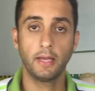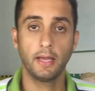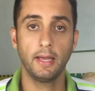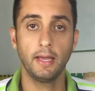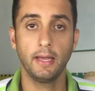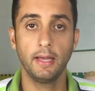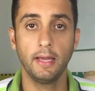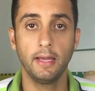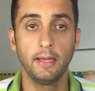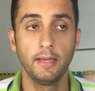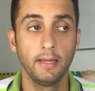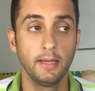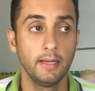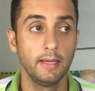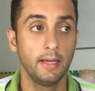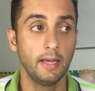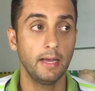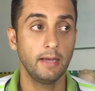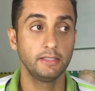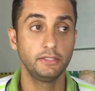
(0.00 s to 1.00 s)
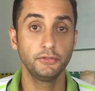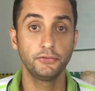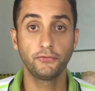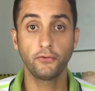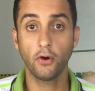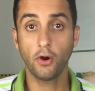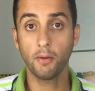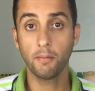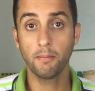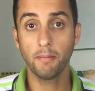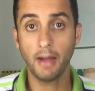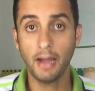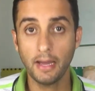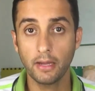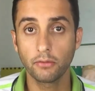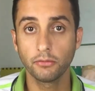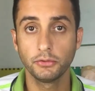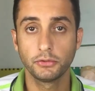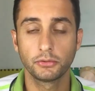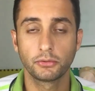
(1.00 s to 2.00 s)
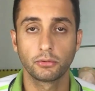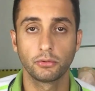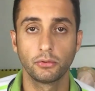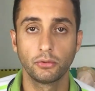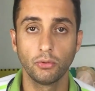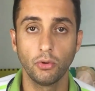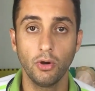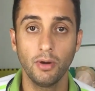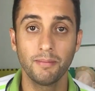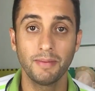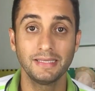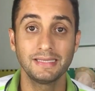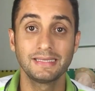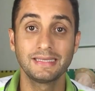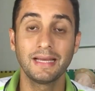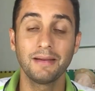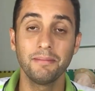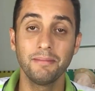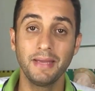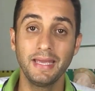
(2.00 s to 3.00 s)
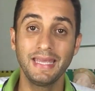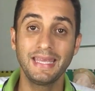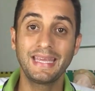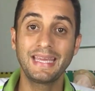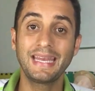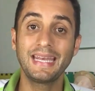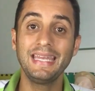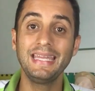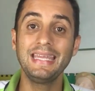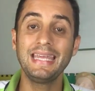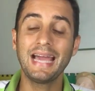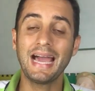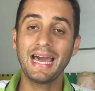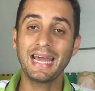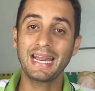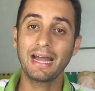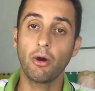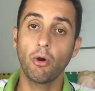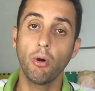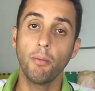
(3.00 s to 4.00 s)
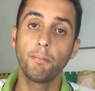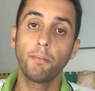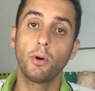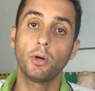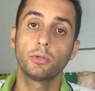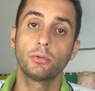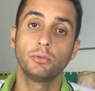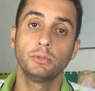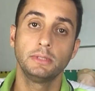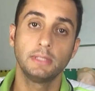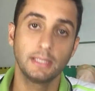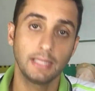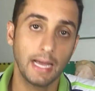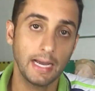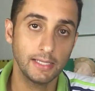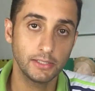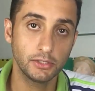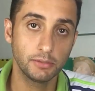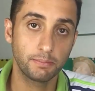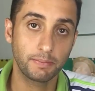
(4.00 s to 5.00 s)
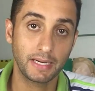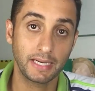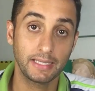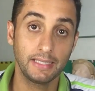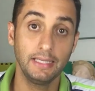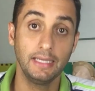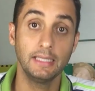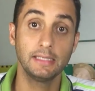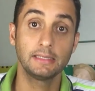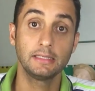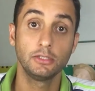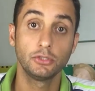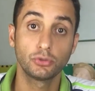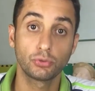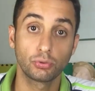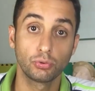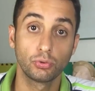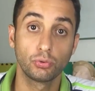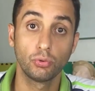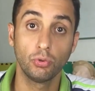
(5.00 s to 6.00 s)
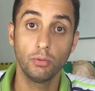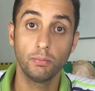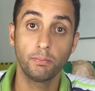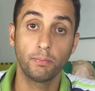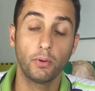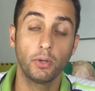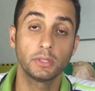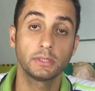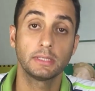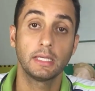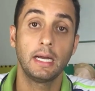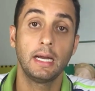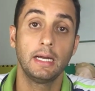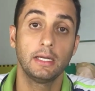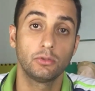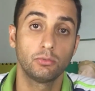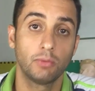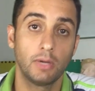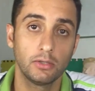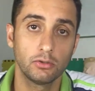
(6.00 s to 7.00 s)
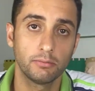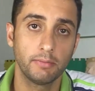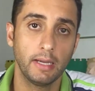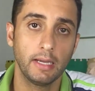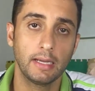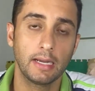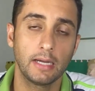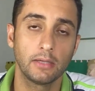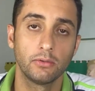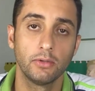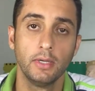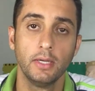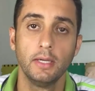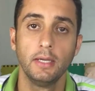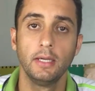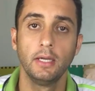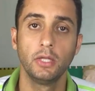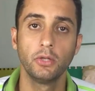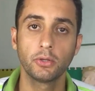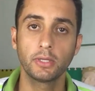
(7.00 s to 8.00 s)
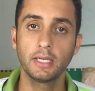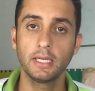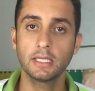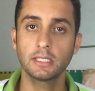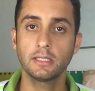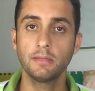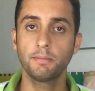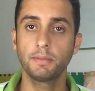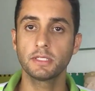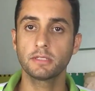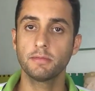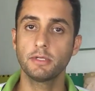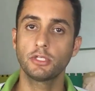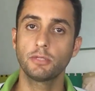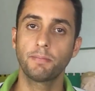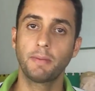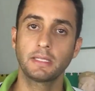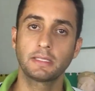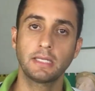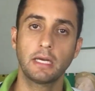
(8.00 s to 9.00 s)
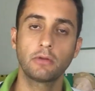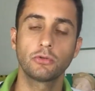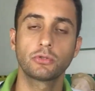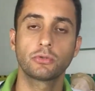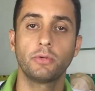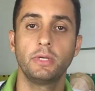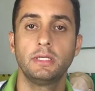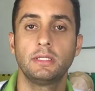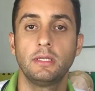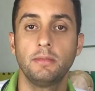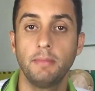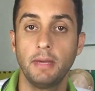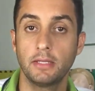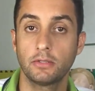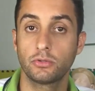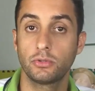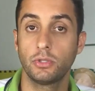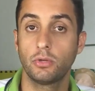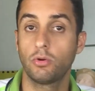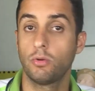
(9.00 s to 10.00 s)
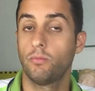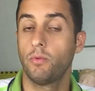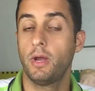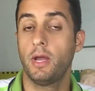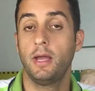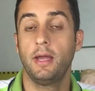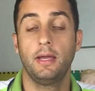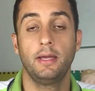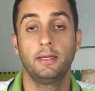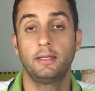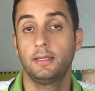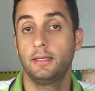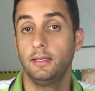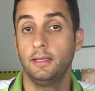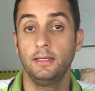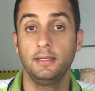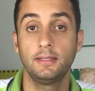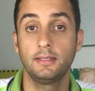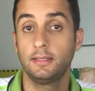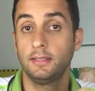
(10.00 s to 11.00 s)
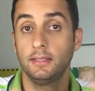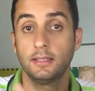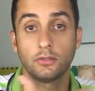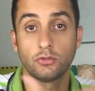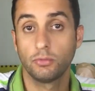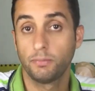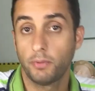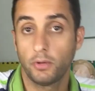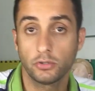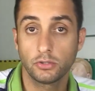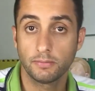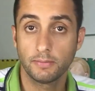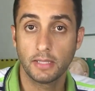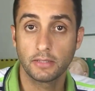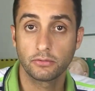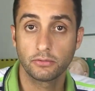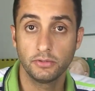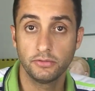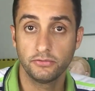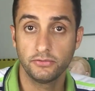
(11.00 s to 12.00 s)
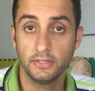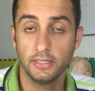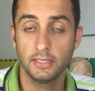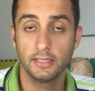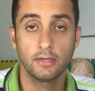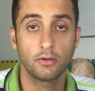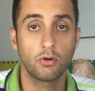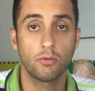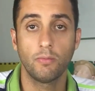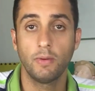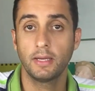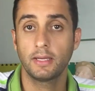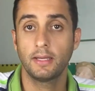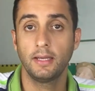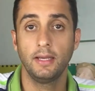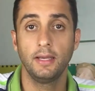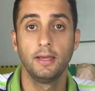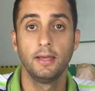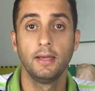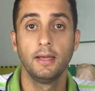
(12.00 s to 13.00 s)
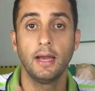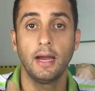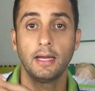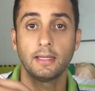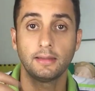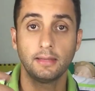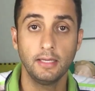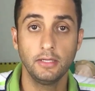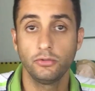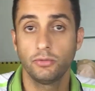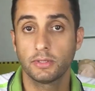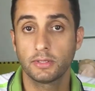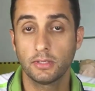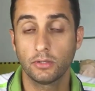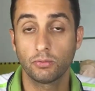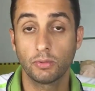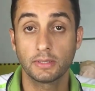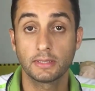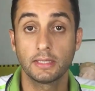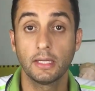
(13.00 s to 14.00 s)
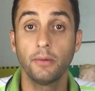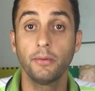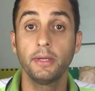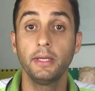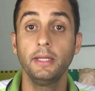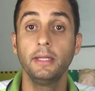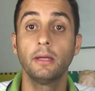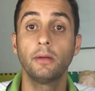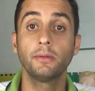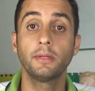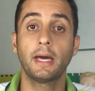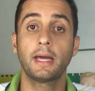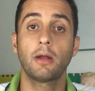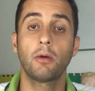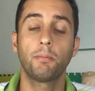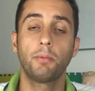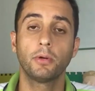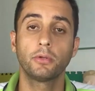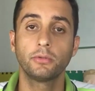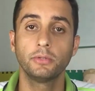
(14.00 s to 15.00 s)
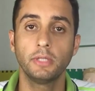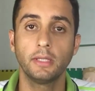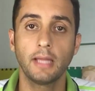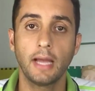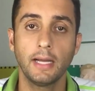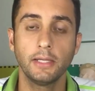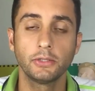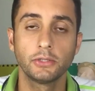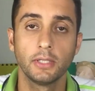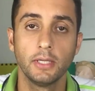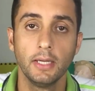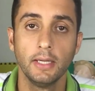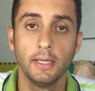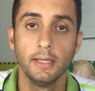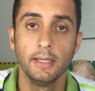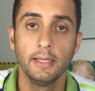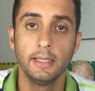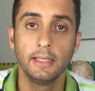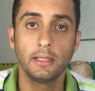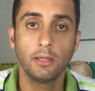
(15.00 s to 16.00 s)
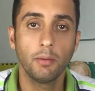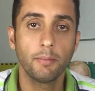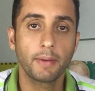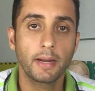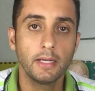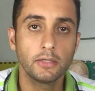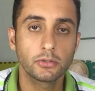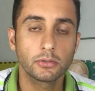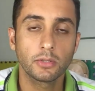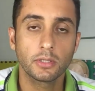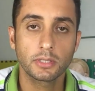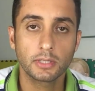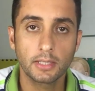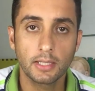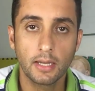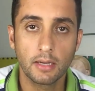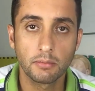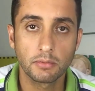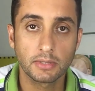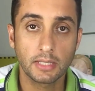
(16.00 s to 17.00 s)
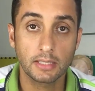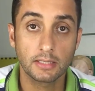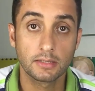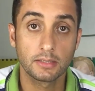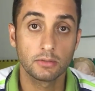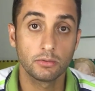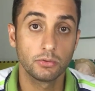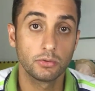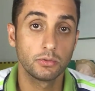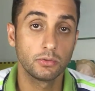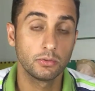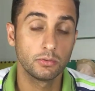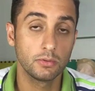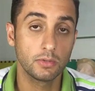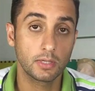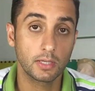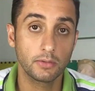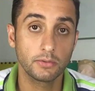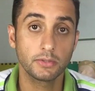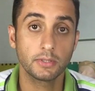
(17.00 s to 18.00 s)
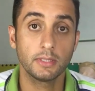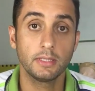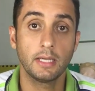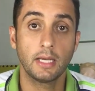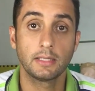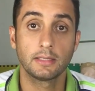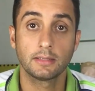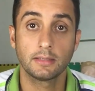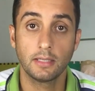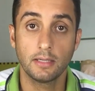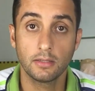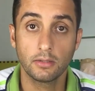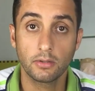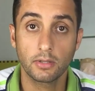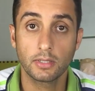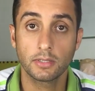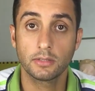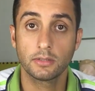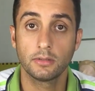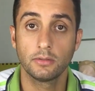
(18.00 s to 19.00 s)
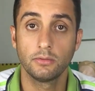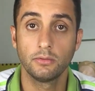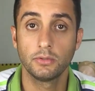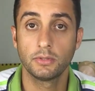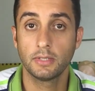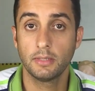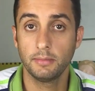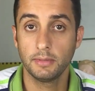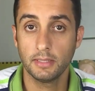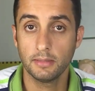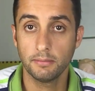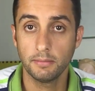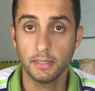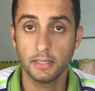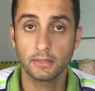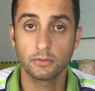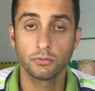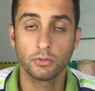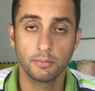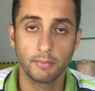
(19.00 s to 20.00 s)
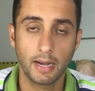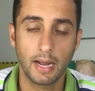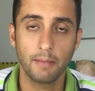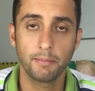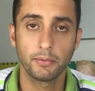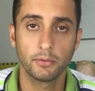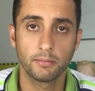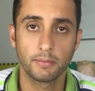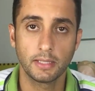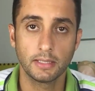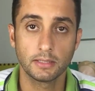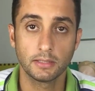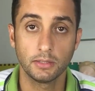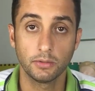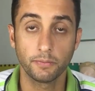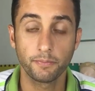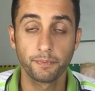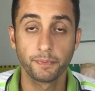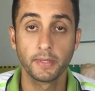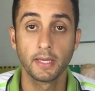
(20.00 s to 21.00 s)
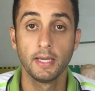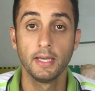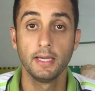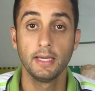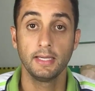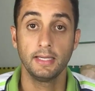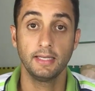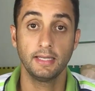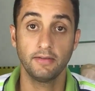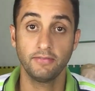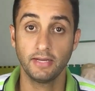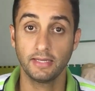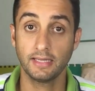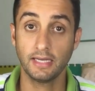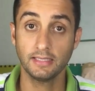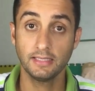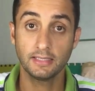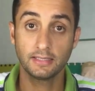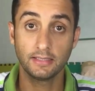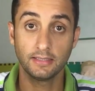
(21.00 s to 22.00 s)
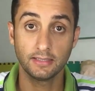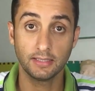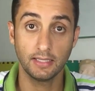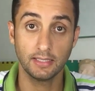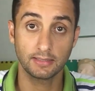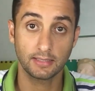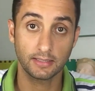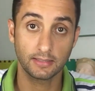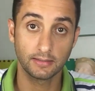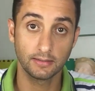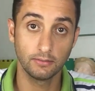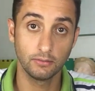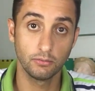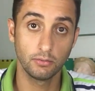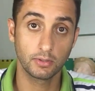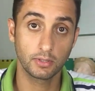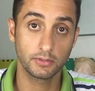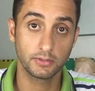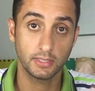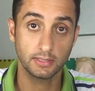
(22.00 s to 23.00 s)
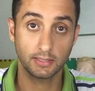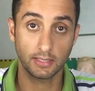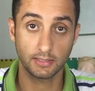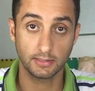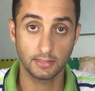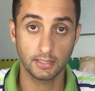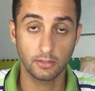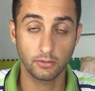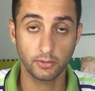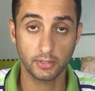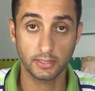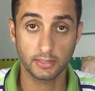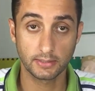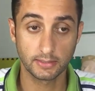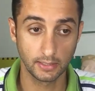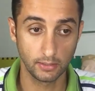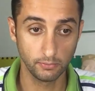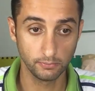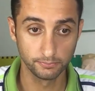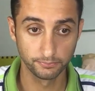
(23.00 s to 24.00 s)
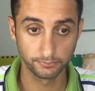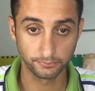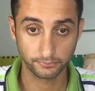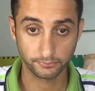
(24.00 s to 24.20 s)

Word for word: é, é de formar o um instrutor, mas também criar a oportunidade para que esse instrutor possa atuar no mercado. Eu não queria simplesmente passar os conhecimentos de como é que ensina suporte básico de vida, como é que atende uma situação e não dar a oportunidade. Então, para isso, nós criamos as, os núcleos e as âncoras dos MDBs, do IBRAP no Brasil. E, na verdade, esses, essas núcleos, essas âncoras são